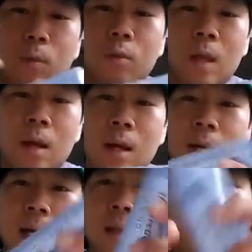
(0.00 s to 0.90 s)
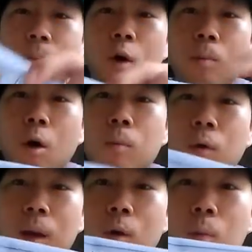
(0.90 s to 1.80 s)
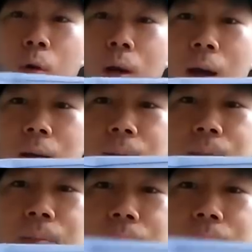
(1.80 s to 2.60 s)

한번 간단하게 먹어 먹어볼게 먹어볼게.